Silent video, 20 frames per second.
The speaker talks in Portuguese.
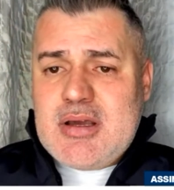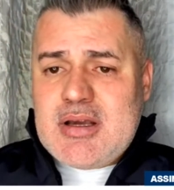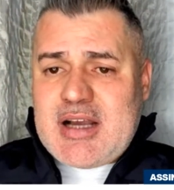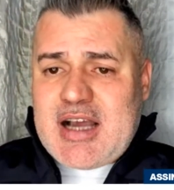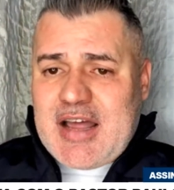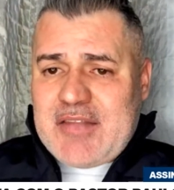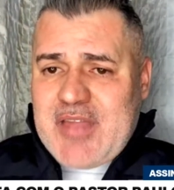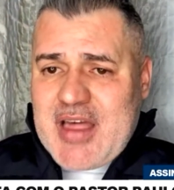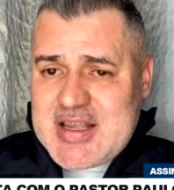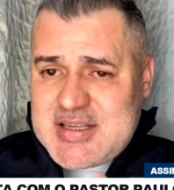
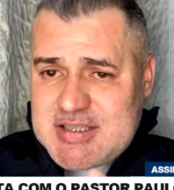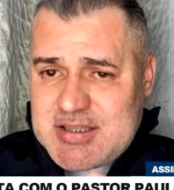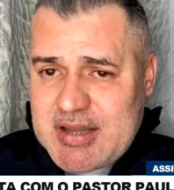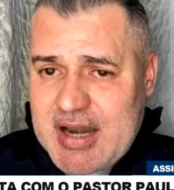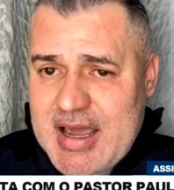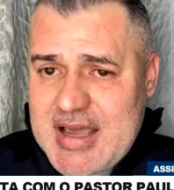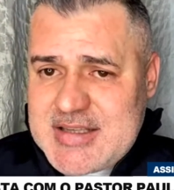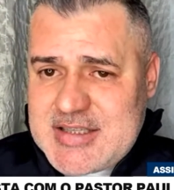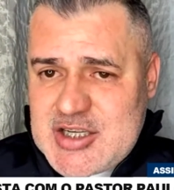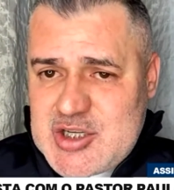
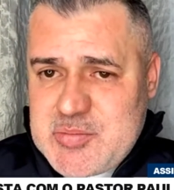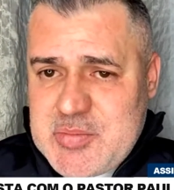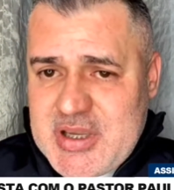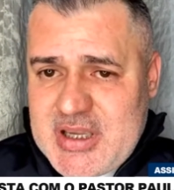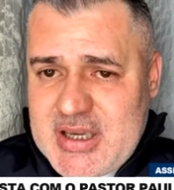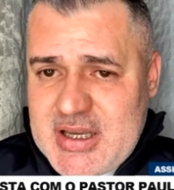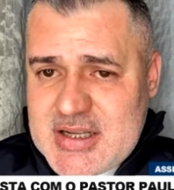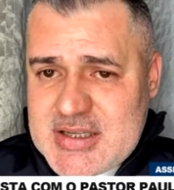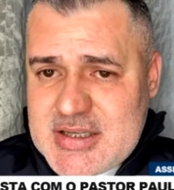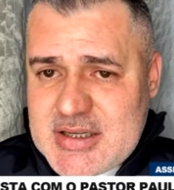cadastrar essas
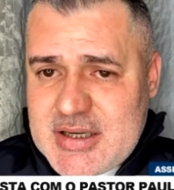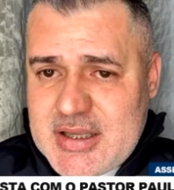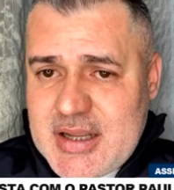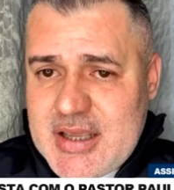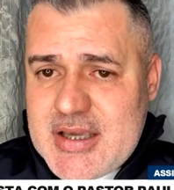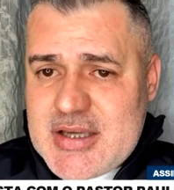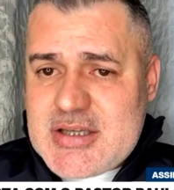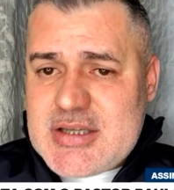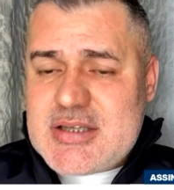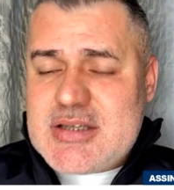pequenas
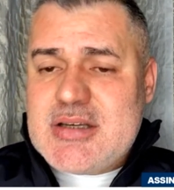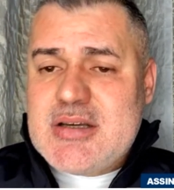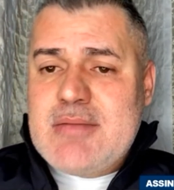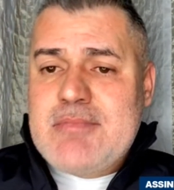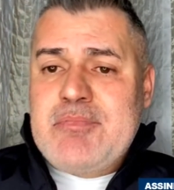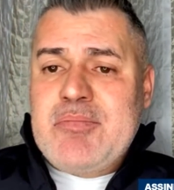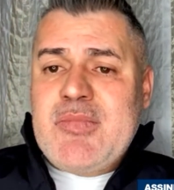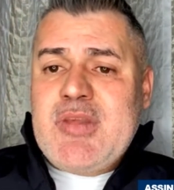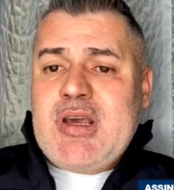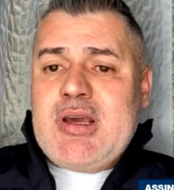igrejas
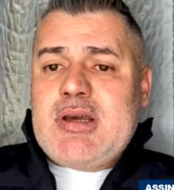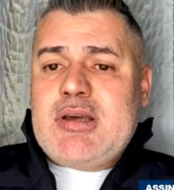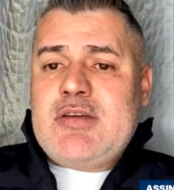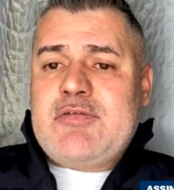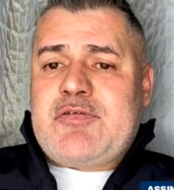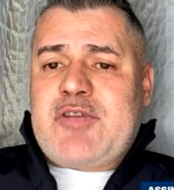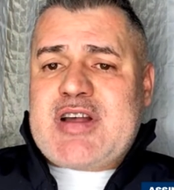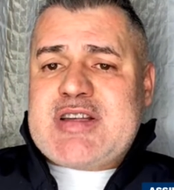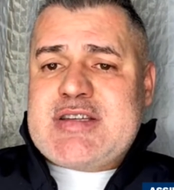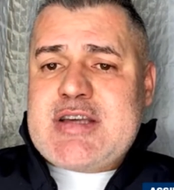e
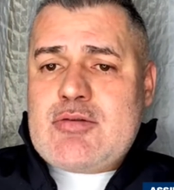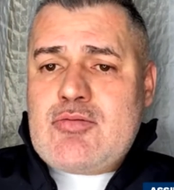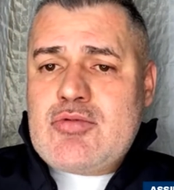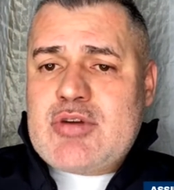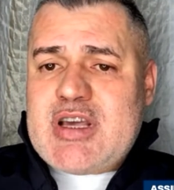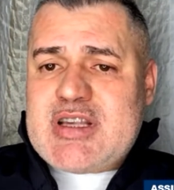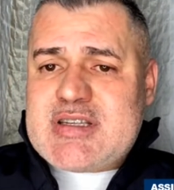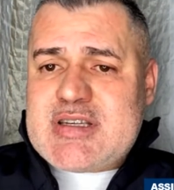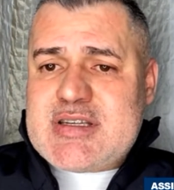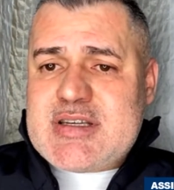fazer com que
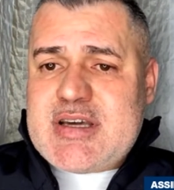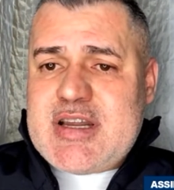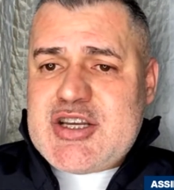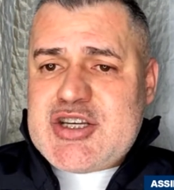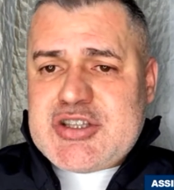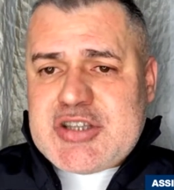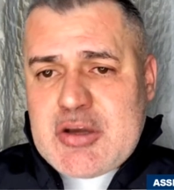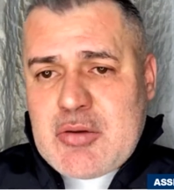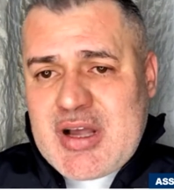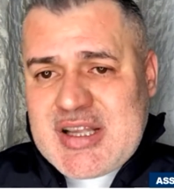essas
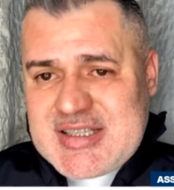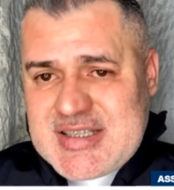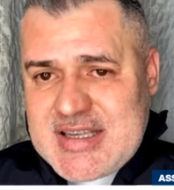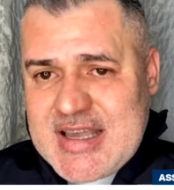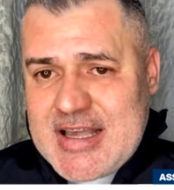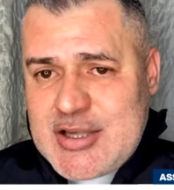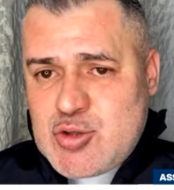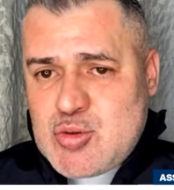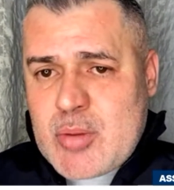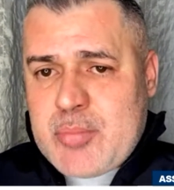igrejas tenham
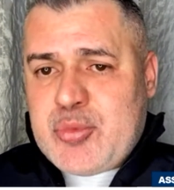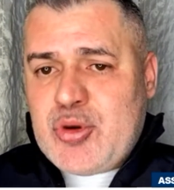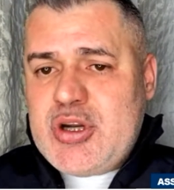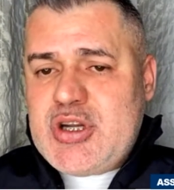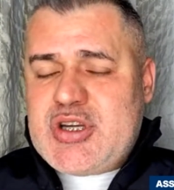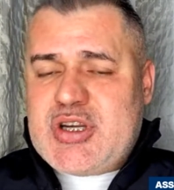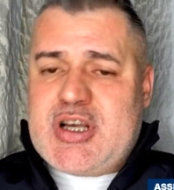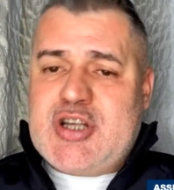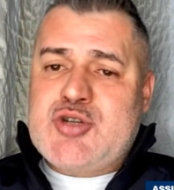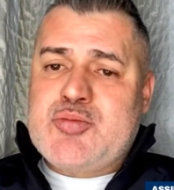acesso a
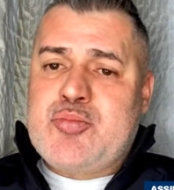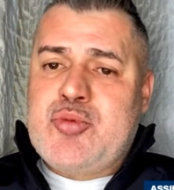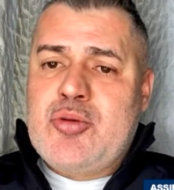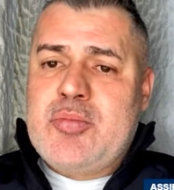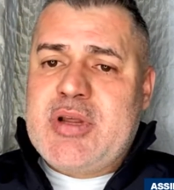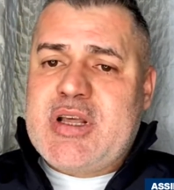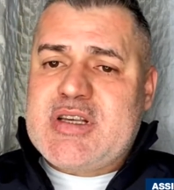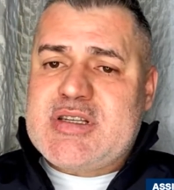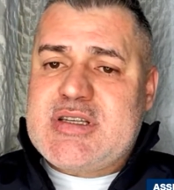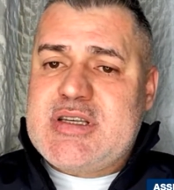políticas
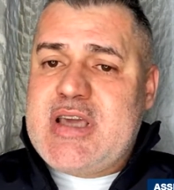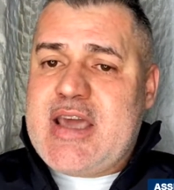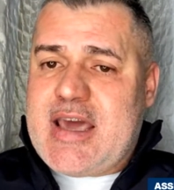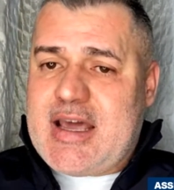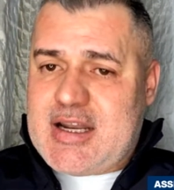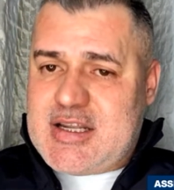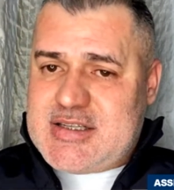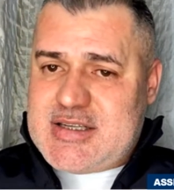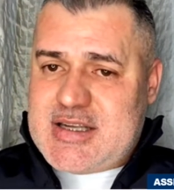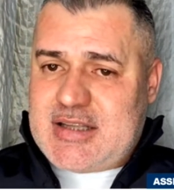públicas e
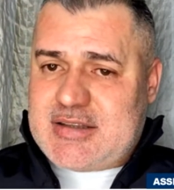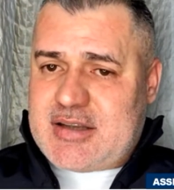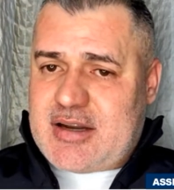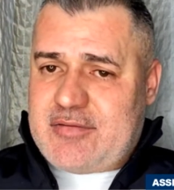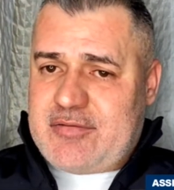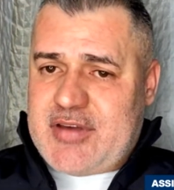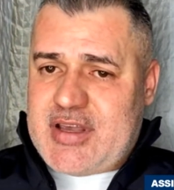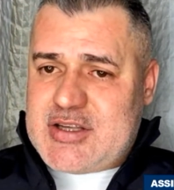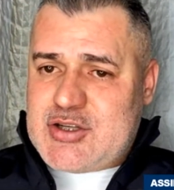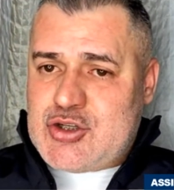elas,
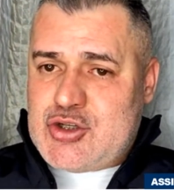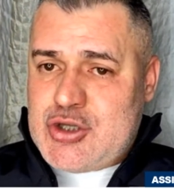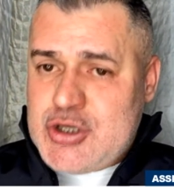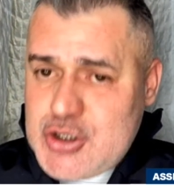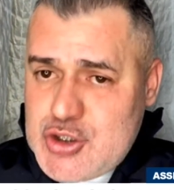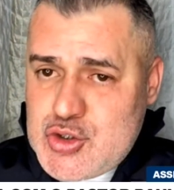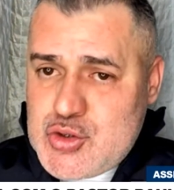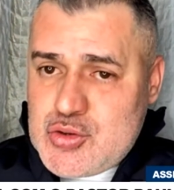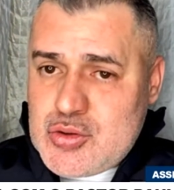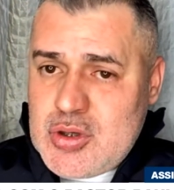através
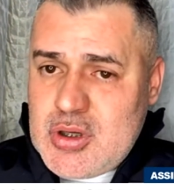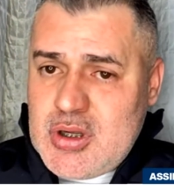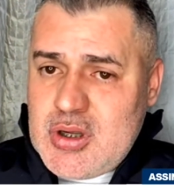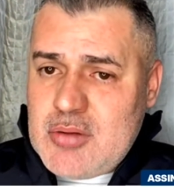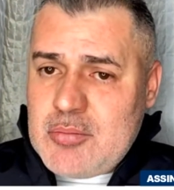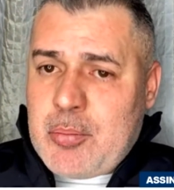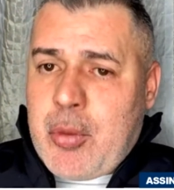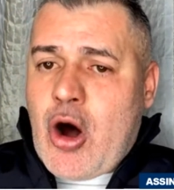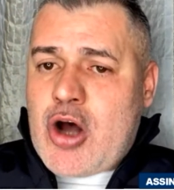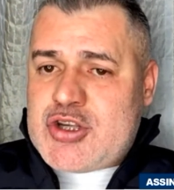disso,
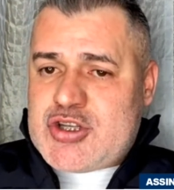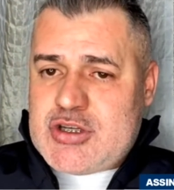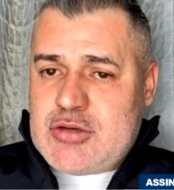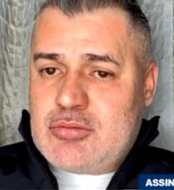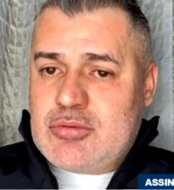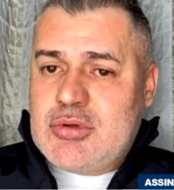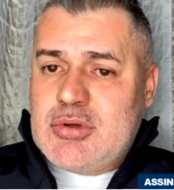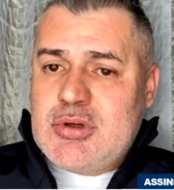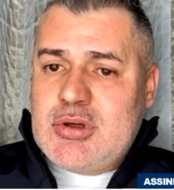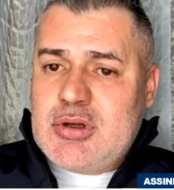possam,
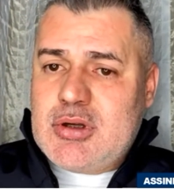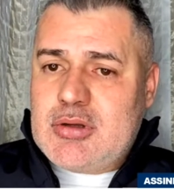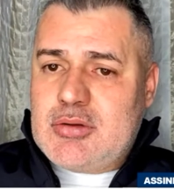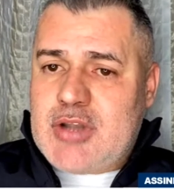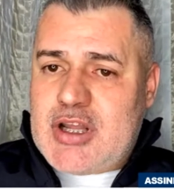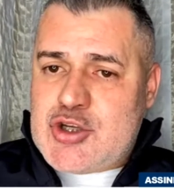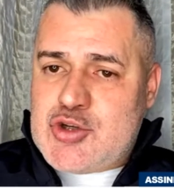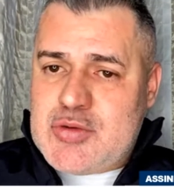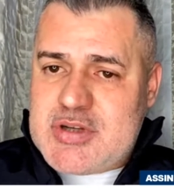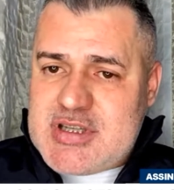
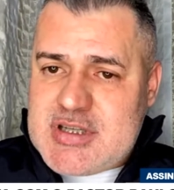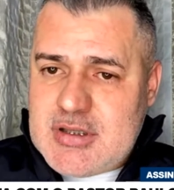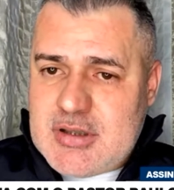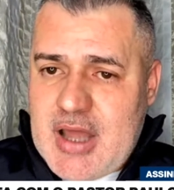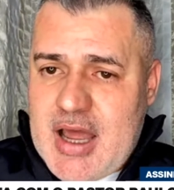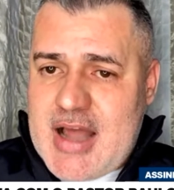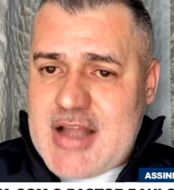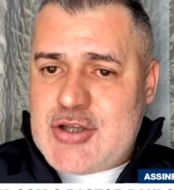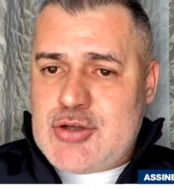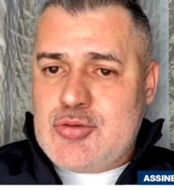na sua
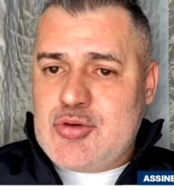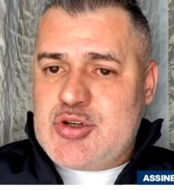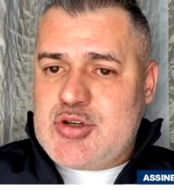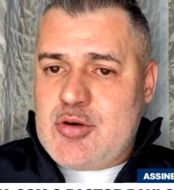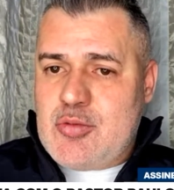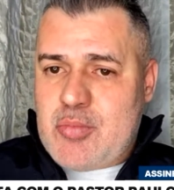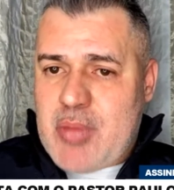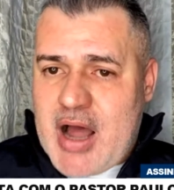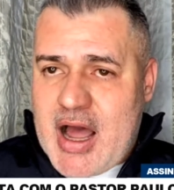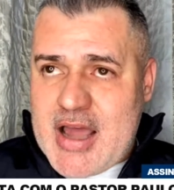cidade, no seu
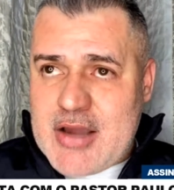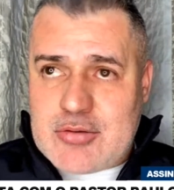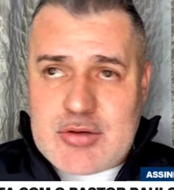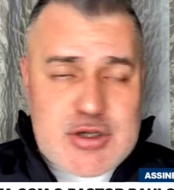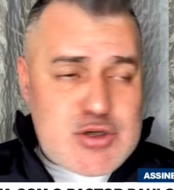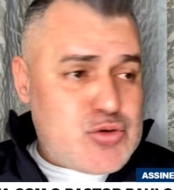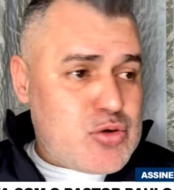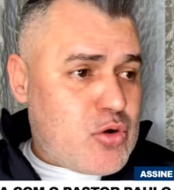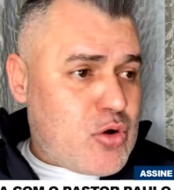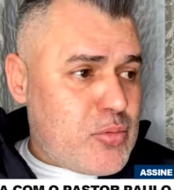bairro, na
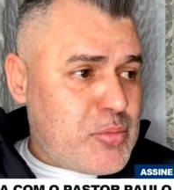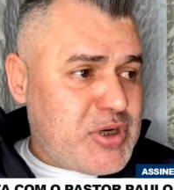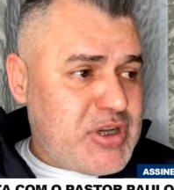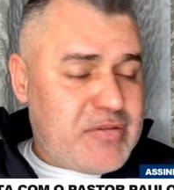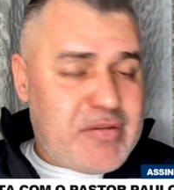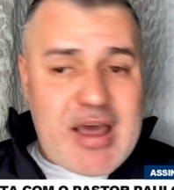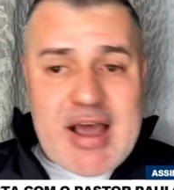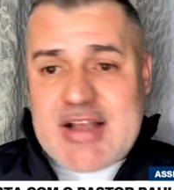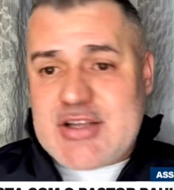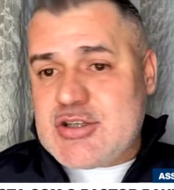sua
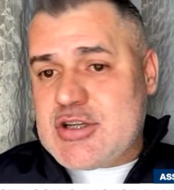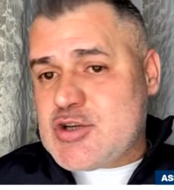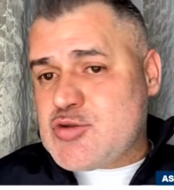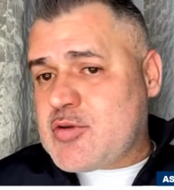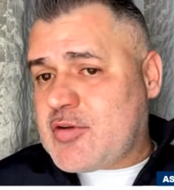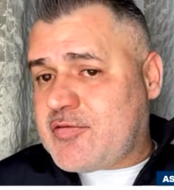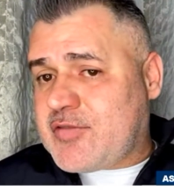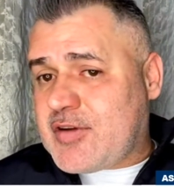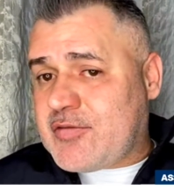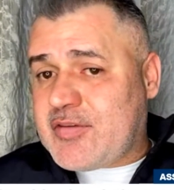comunidade, na
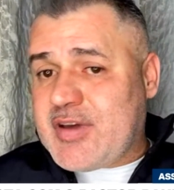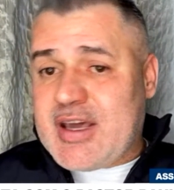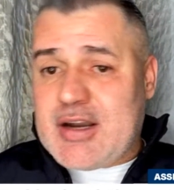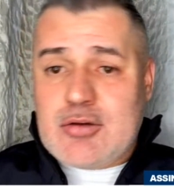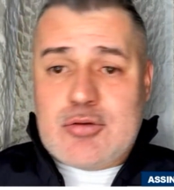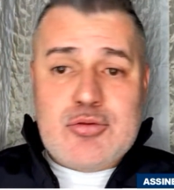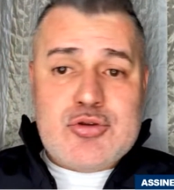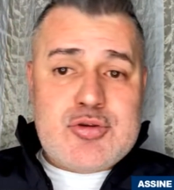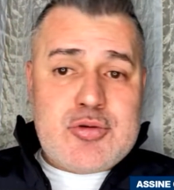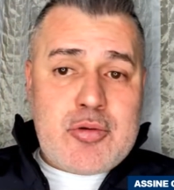sua favela,
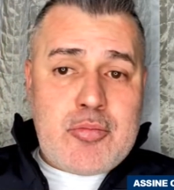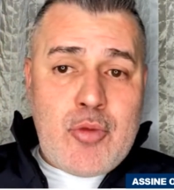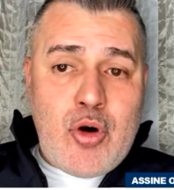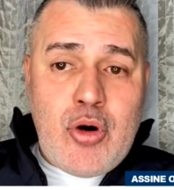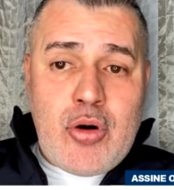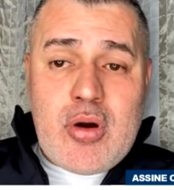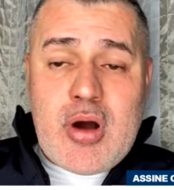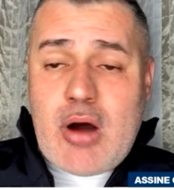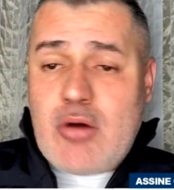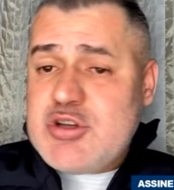no seu
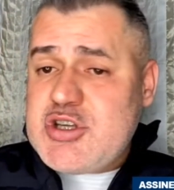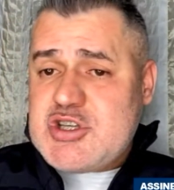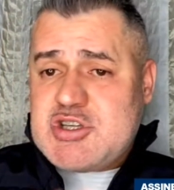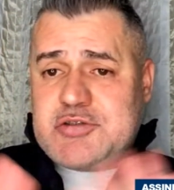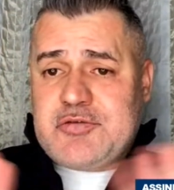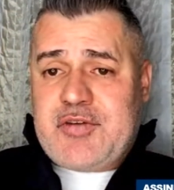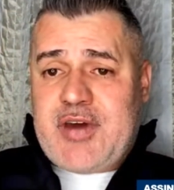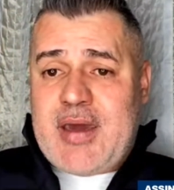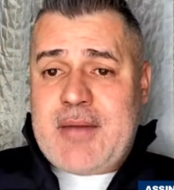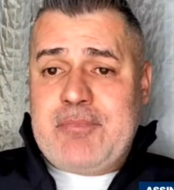morro, onde
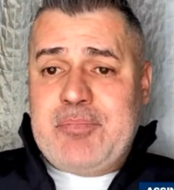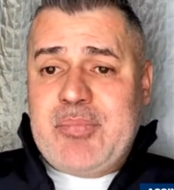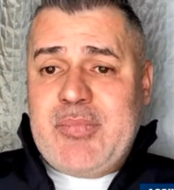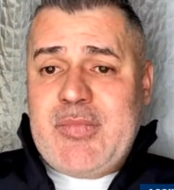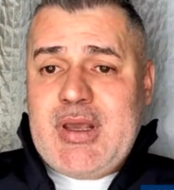estiver,